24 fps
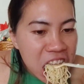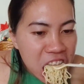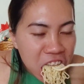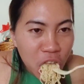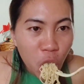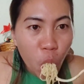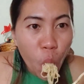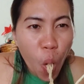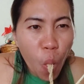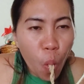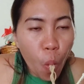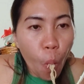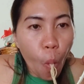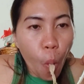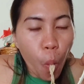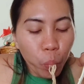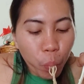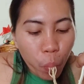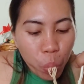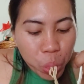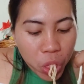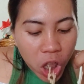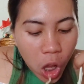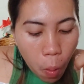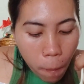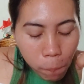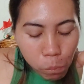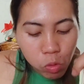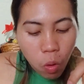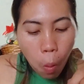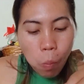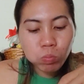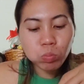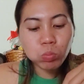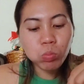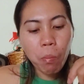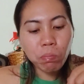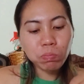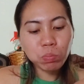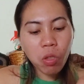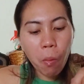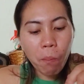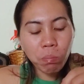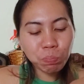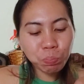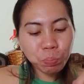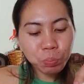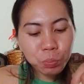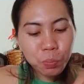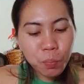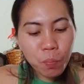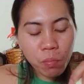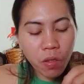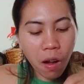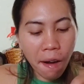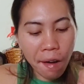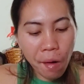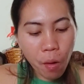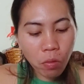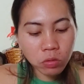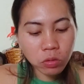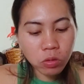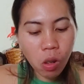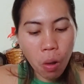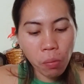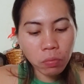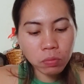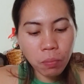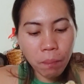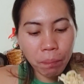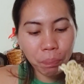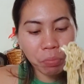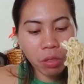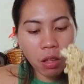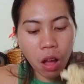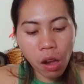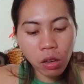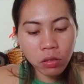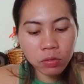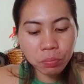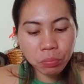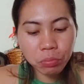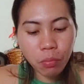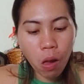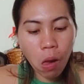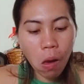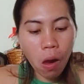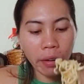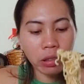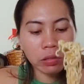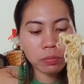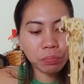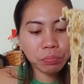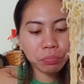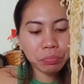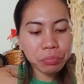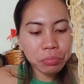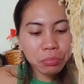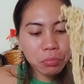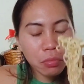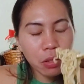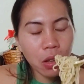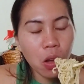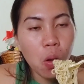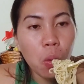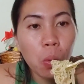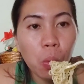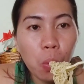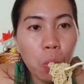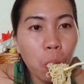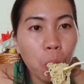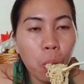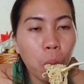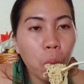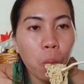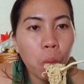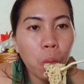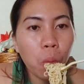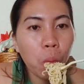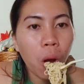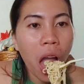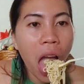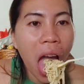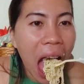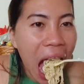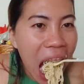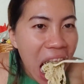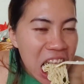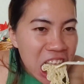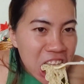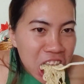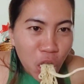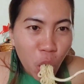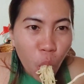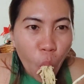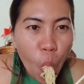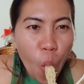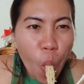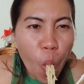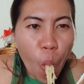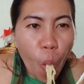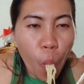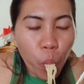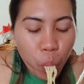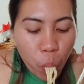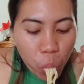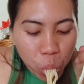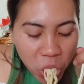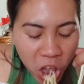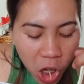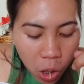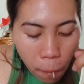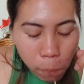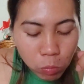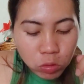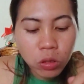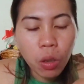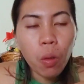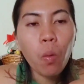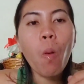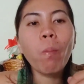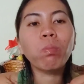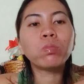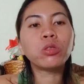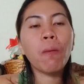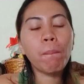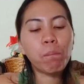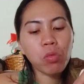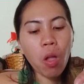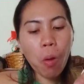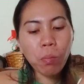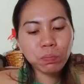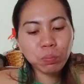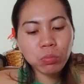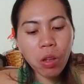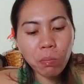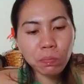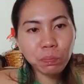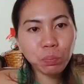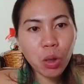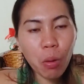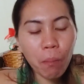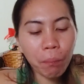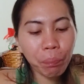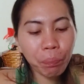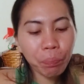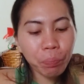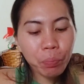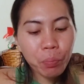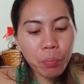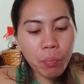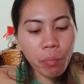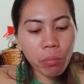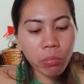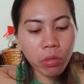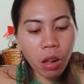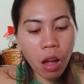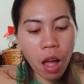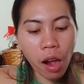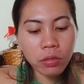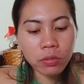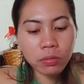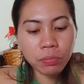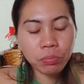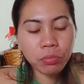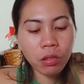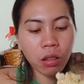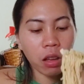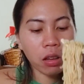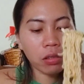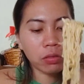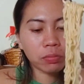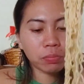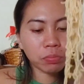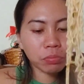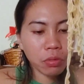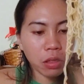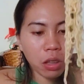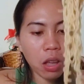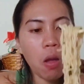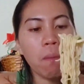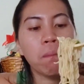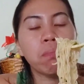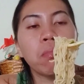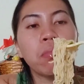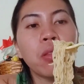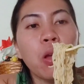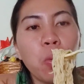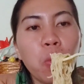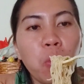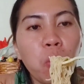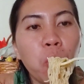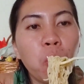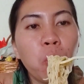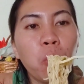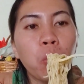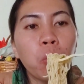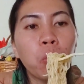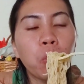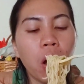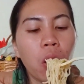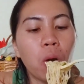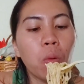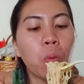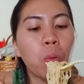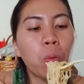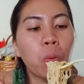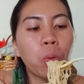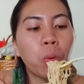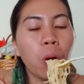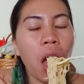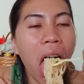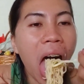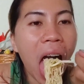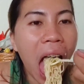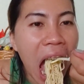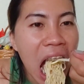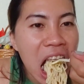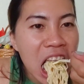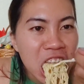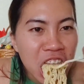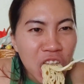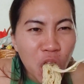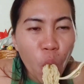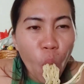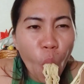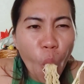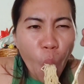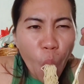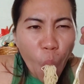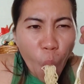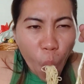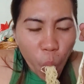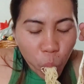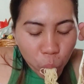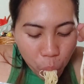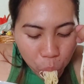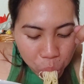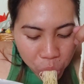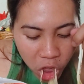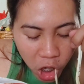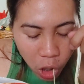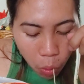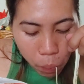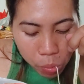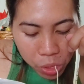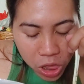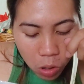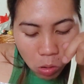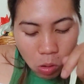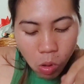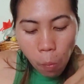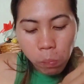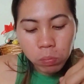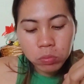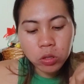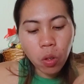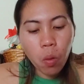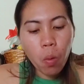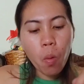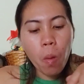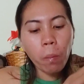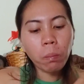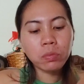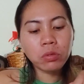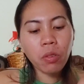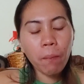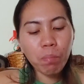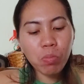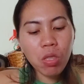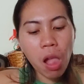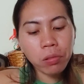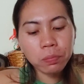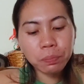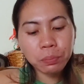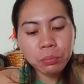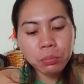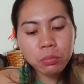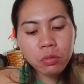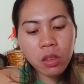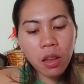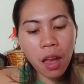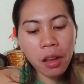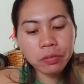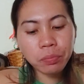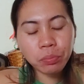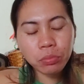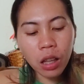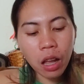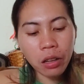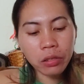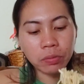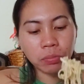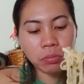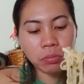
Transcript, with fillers: okay ra sa ako bisag di ko magluto og paningudto kay wa may laing mukaon ako ra man. So depensa ko akong ah, di ko kapuyan mo nang magluto ko para akong paningudto. So pag enjoy lang asa mo dag panood guys ha. Paglaway lang asa mo kung